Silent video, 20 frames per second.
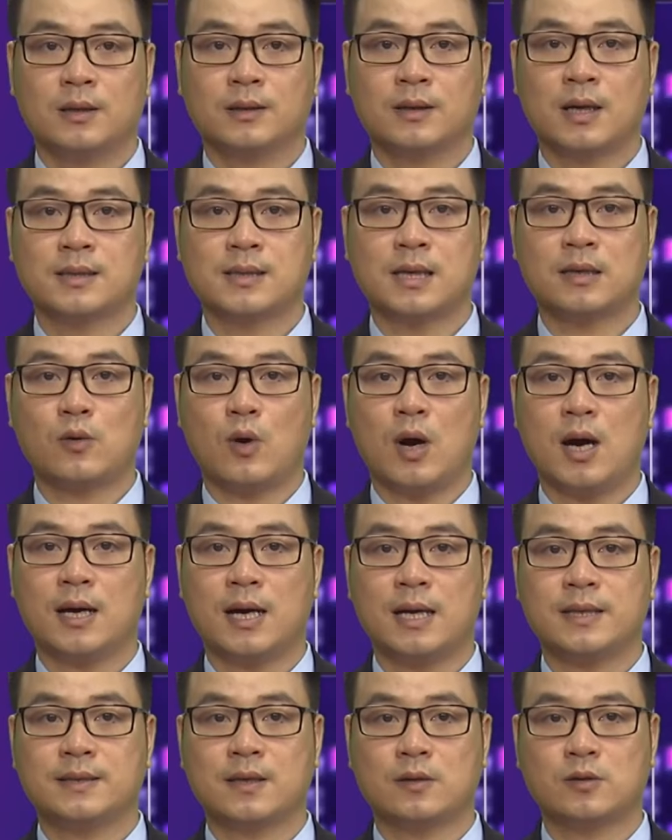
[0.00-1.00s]
Thời gian qua,
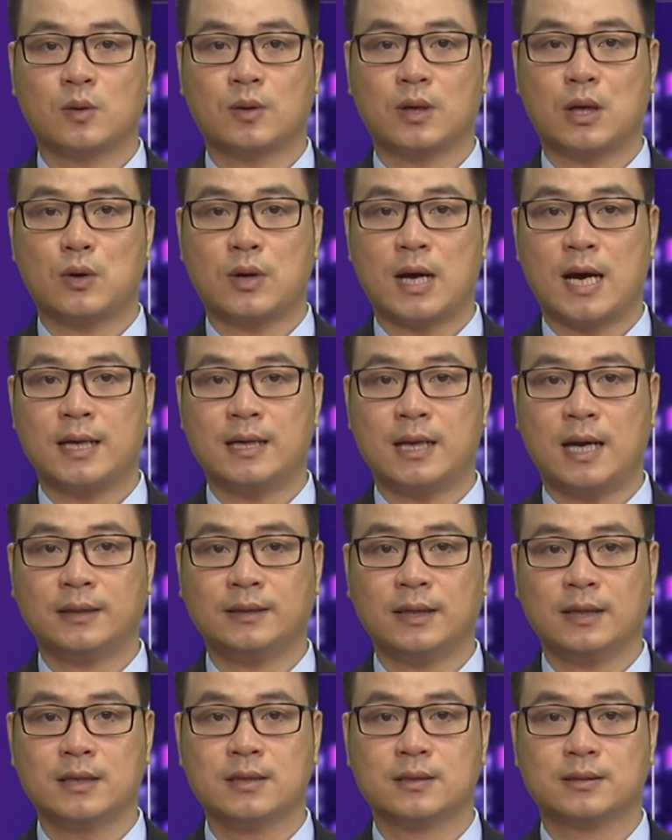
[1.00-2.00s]
ngành giáo dục Lào Cai đã
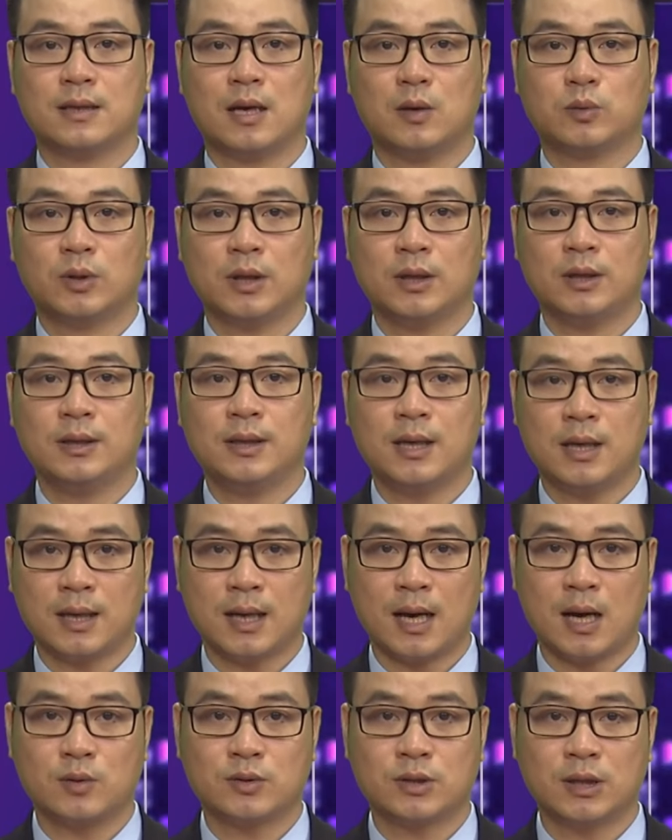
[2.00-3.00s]
tích cực đầu tư nâng
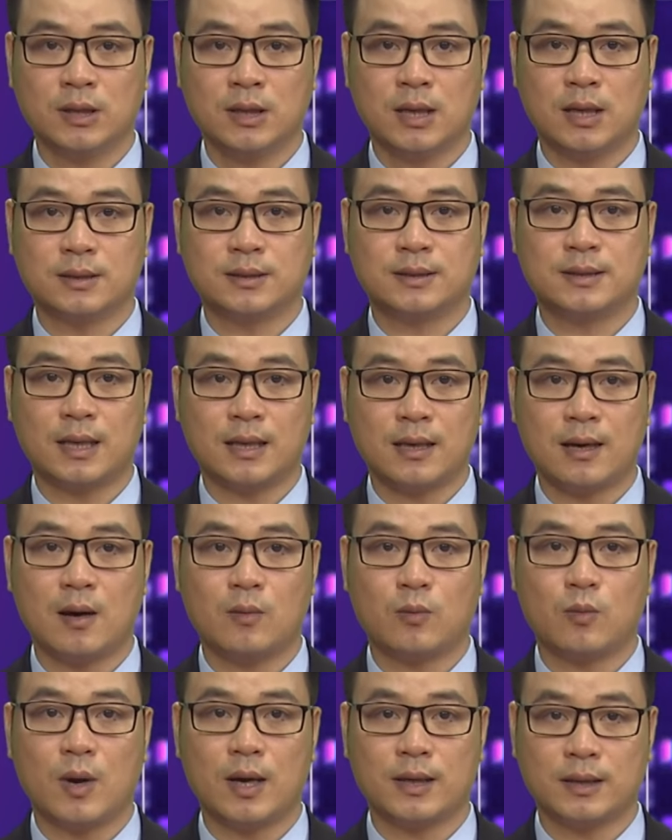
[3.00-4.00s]
cao chất lượng dạy
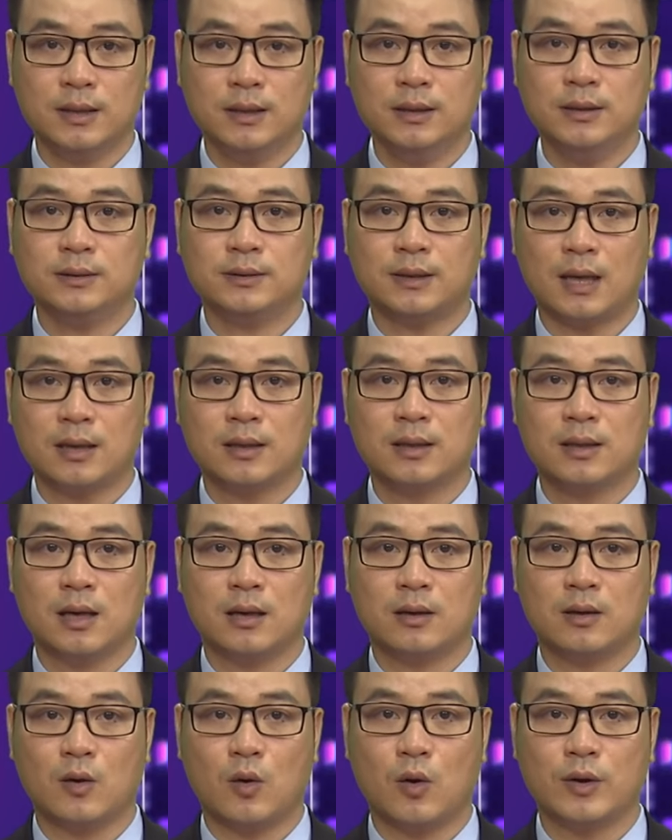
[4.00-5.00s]
học ngoại ngữ, tăng
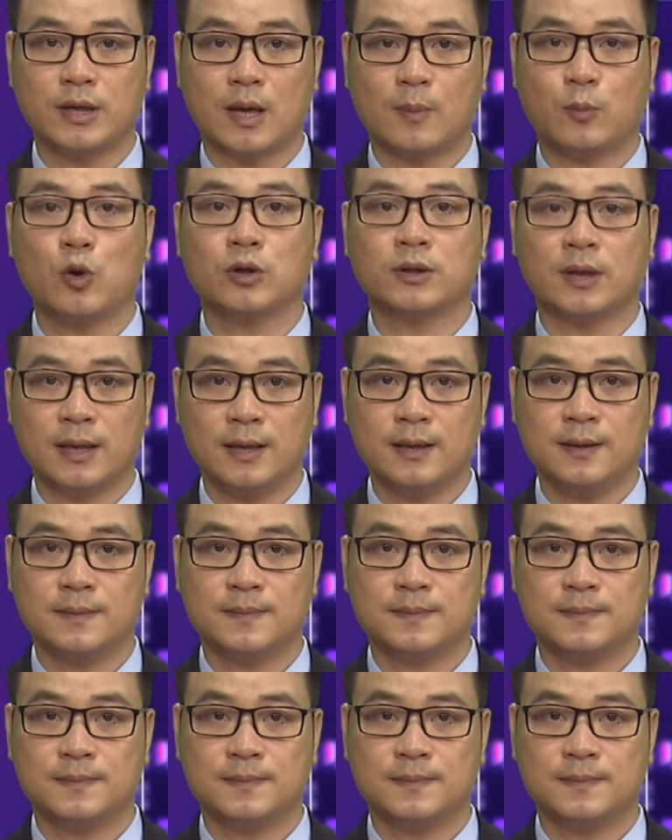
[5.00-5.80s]
cường hội nhập quốc tế.